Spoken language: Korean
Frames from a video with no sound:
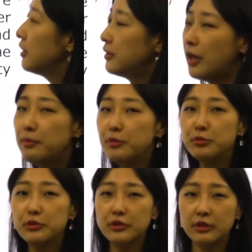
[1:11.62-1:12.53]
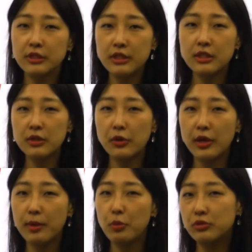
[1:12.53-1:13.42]
대부분 그
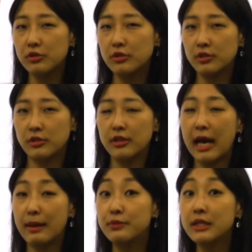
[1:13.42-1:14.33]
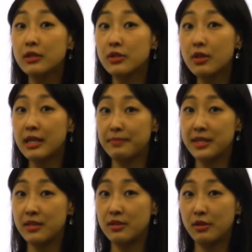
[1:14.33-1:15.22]
시절의 모든 그 가부장적인
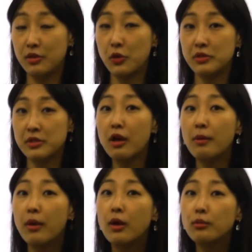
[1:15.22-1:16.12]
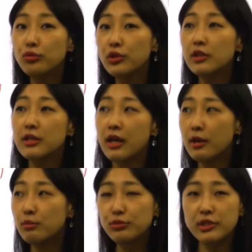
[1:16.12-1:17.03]
남자들이 그랬던 것처럼 부인을
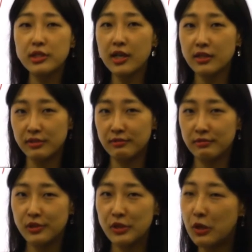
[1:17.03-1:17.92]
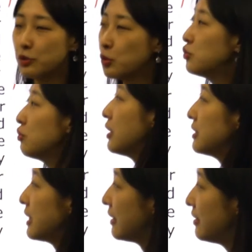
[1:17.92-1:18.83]
약간 무시하는, 그죠?
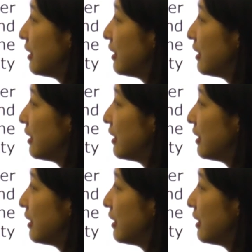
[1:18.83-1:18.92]
존중하지 않는,